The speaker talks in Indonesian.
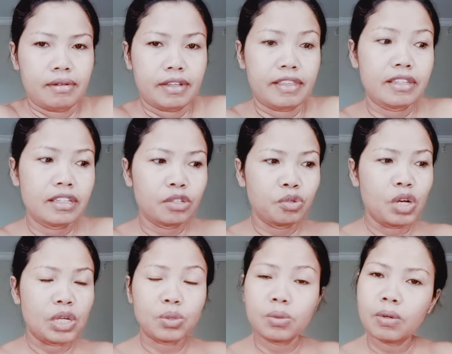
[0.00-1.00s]
netizen
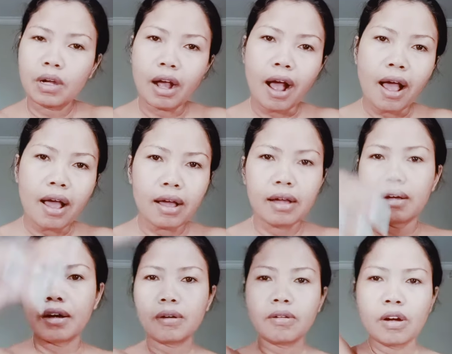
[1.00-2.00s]
juga suka
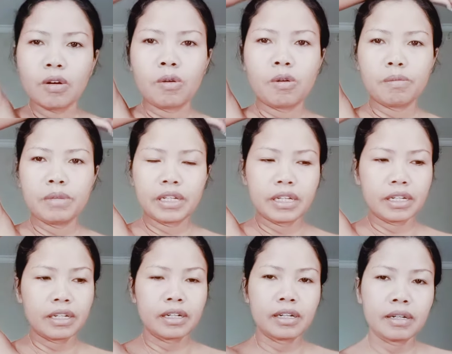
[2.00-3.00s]
nah, kalau
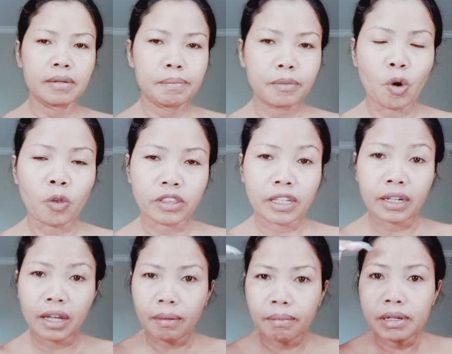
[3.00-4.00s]
bikin konten
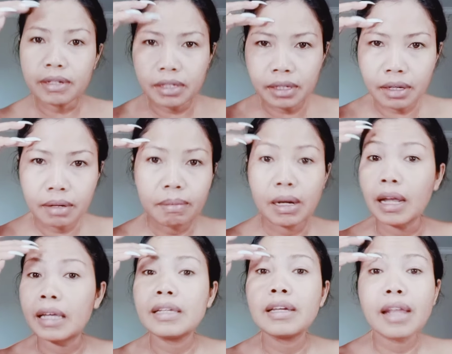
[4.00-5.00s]
yang bener
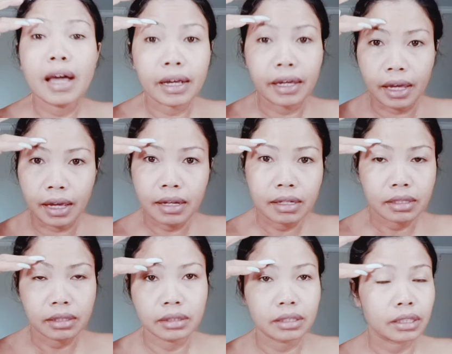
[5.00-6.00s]
malah hilang ya
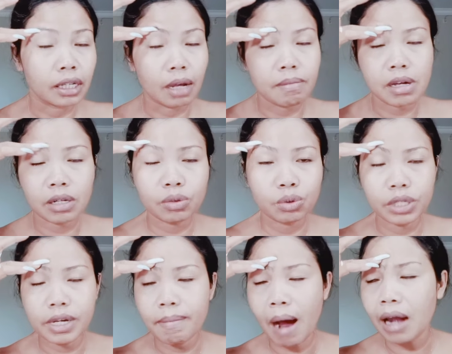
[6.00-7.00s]
subscriberku
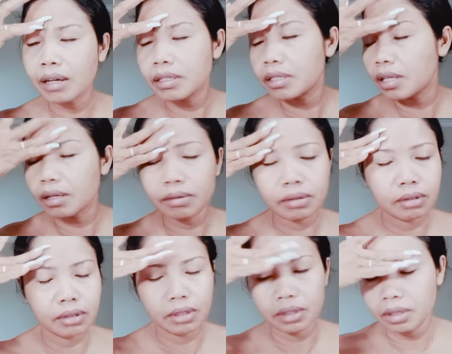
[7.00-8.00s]
jadi males aku
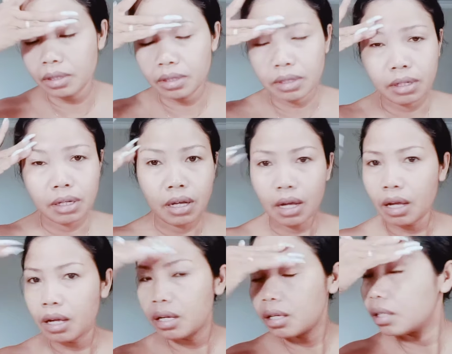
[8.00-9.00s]

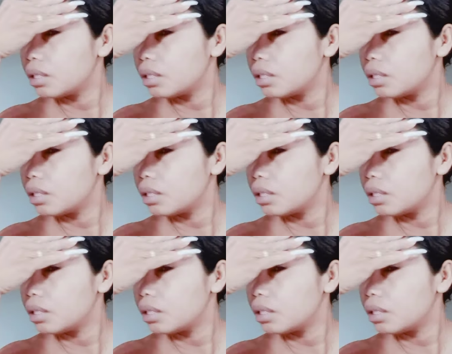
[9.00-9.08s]
Hah.